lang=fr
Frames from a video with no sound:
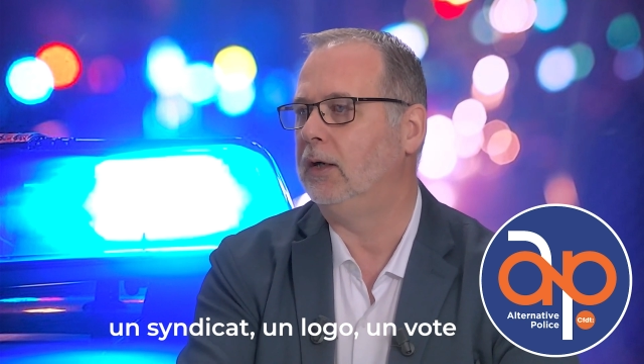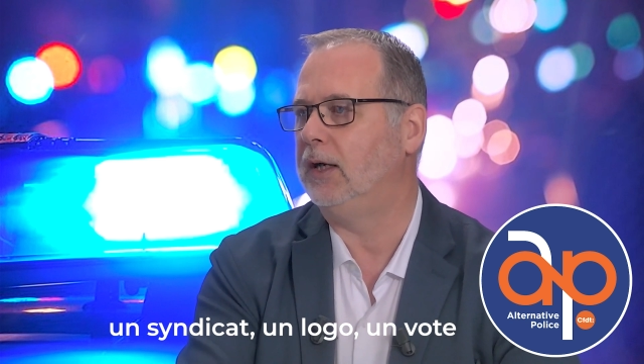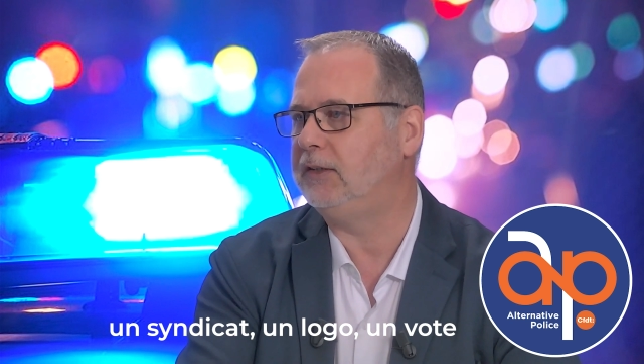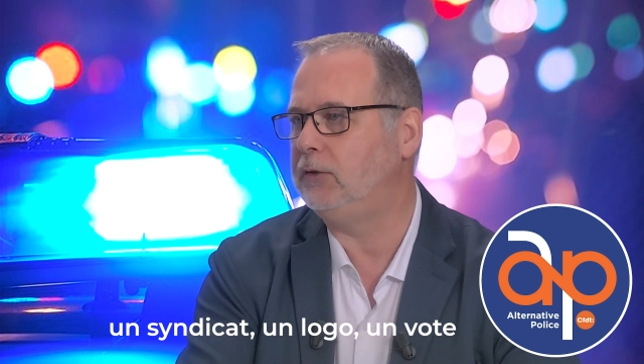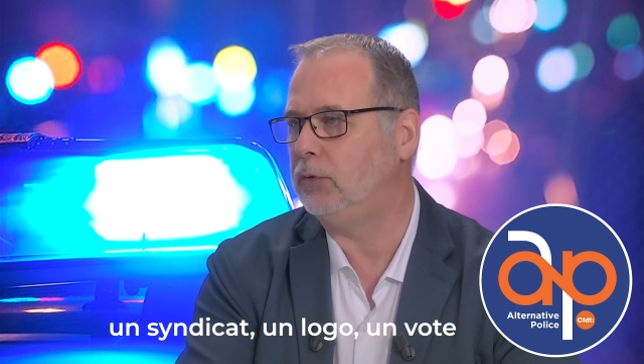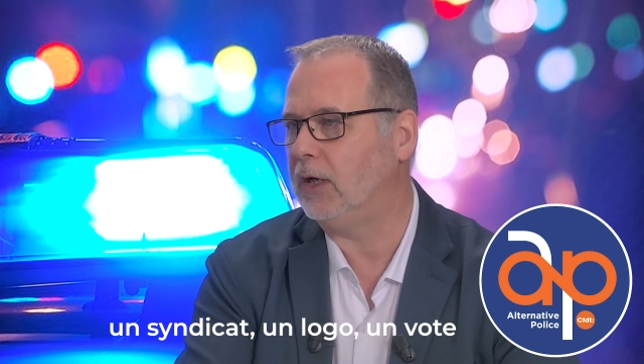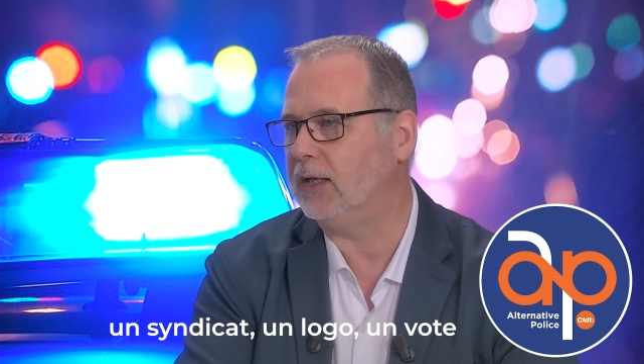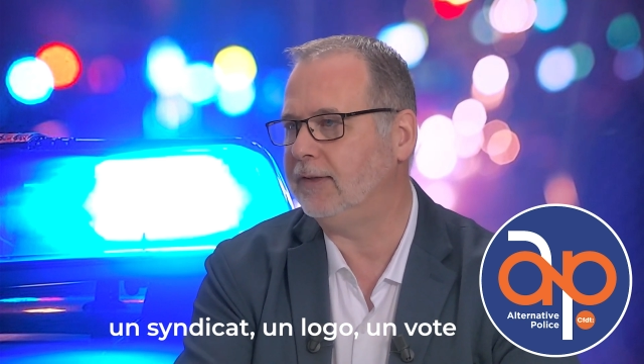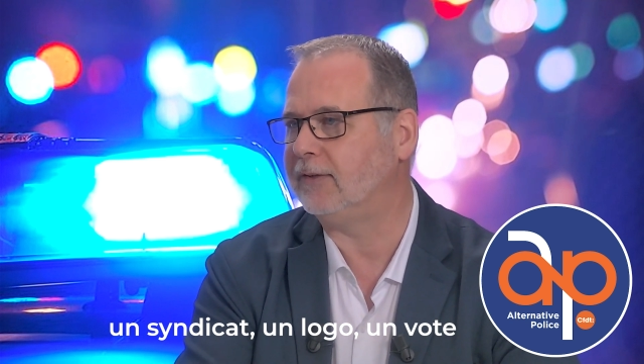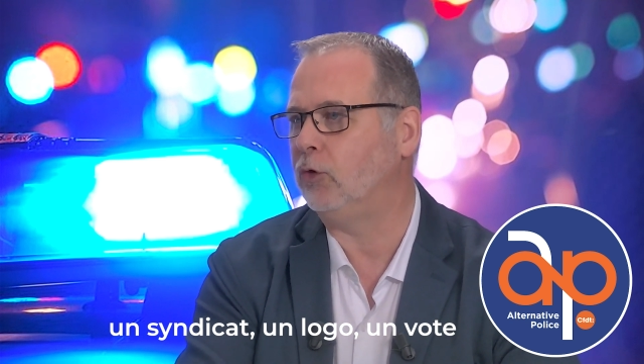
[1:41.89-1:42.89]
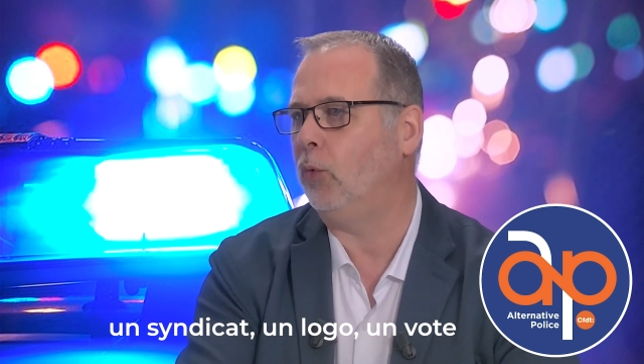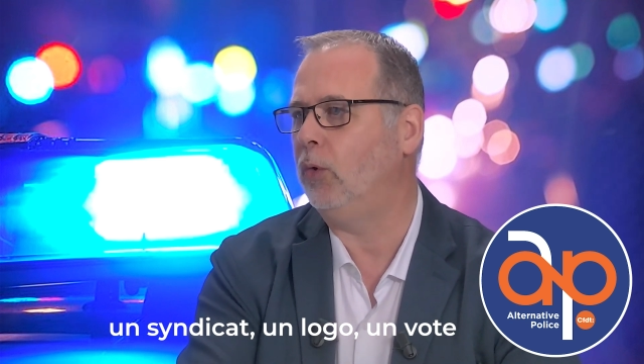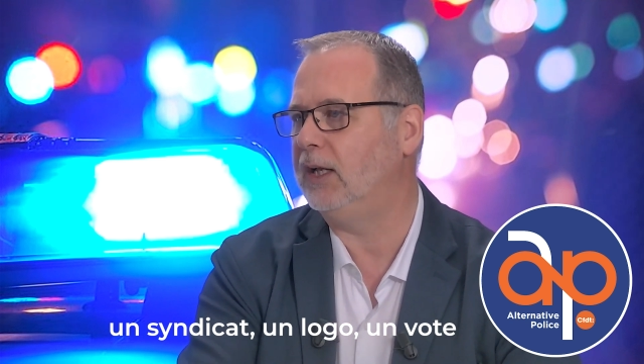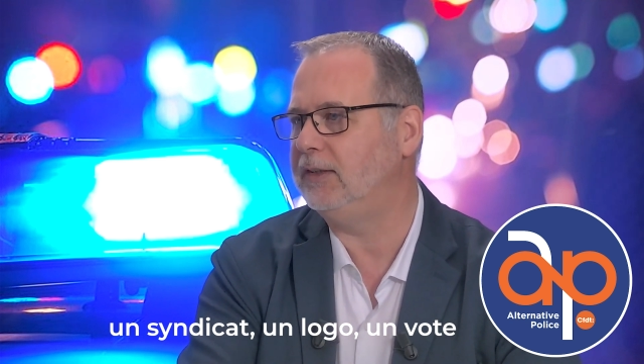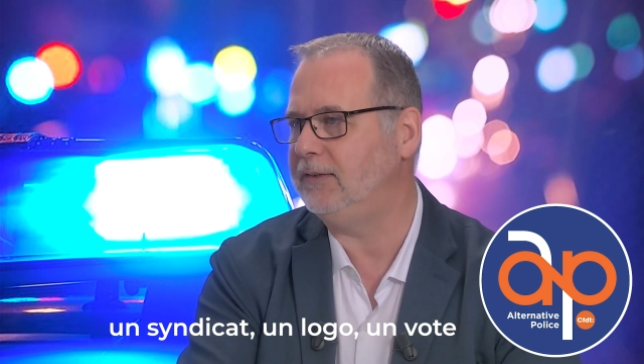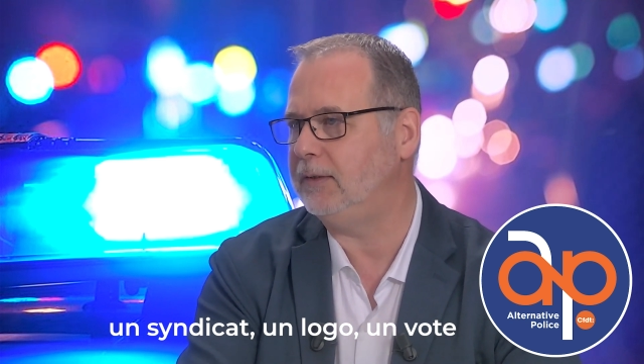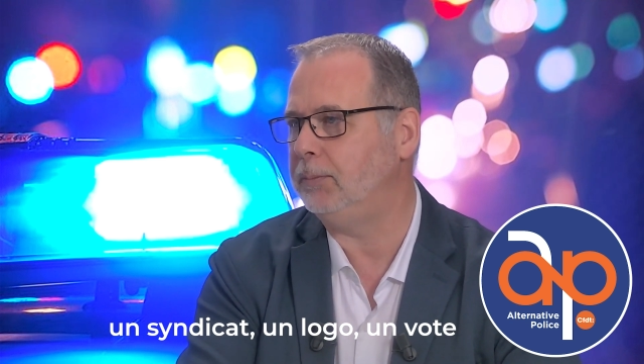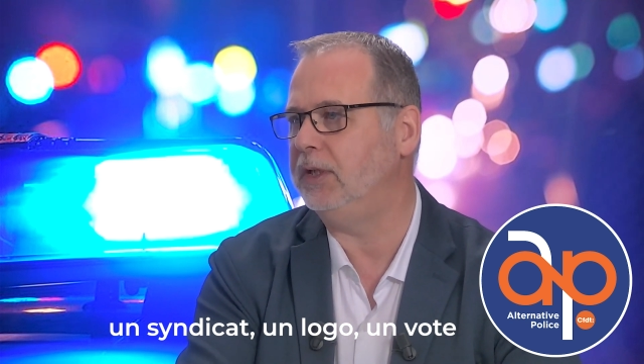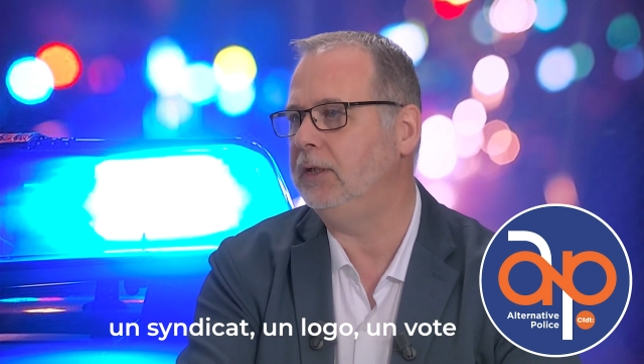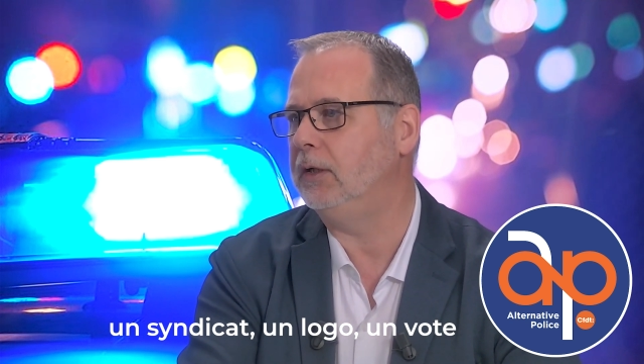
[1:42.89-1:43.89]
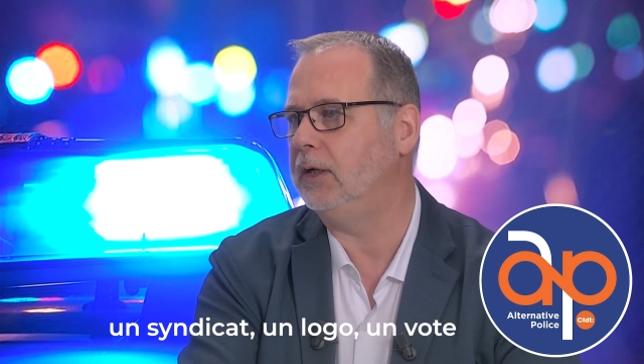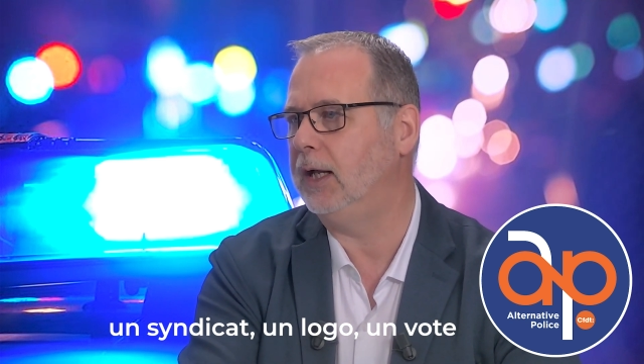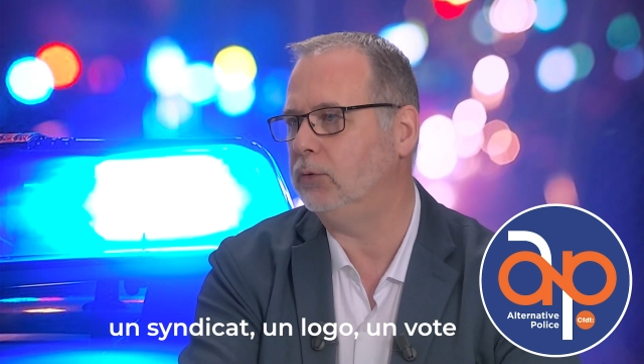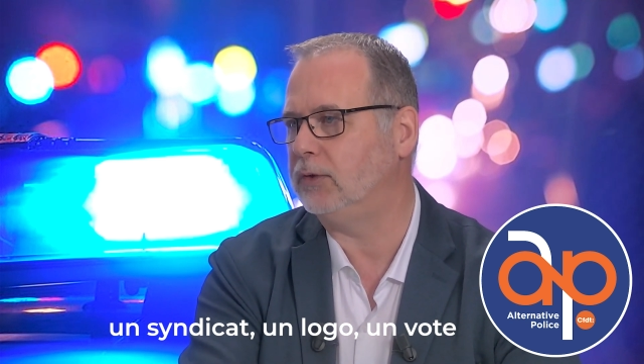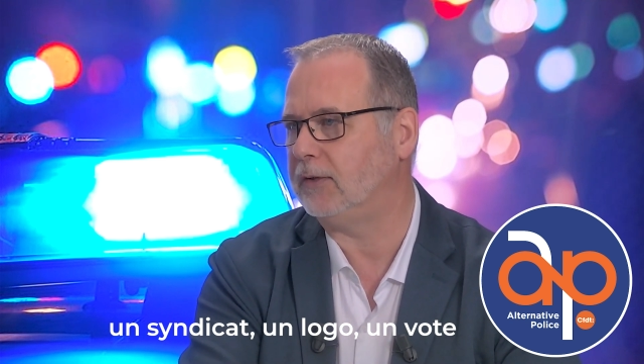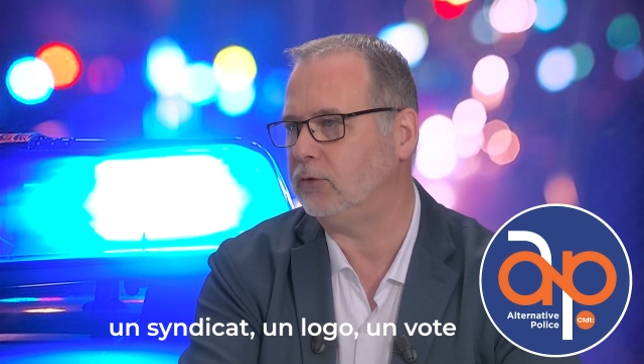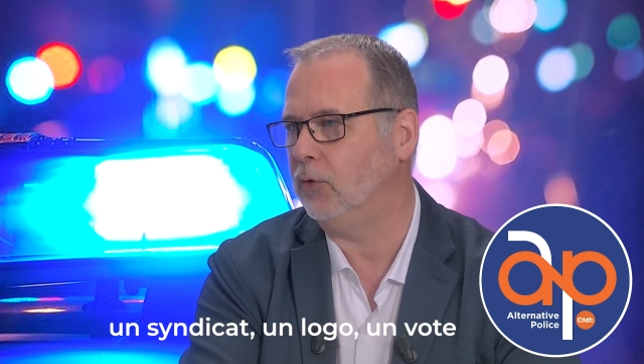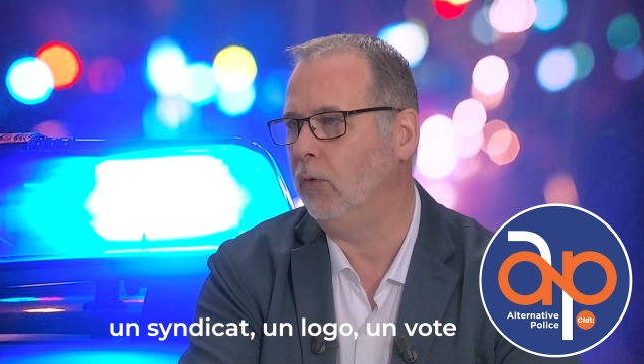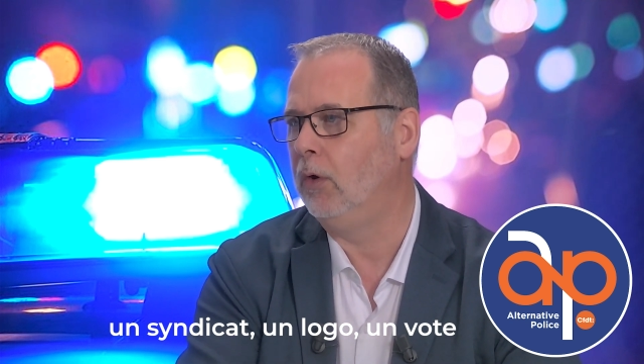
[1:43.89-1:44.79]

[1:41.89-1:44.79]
la titularisation, la discipline, la notation,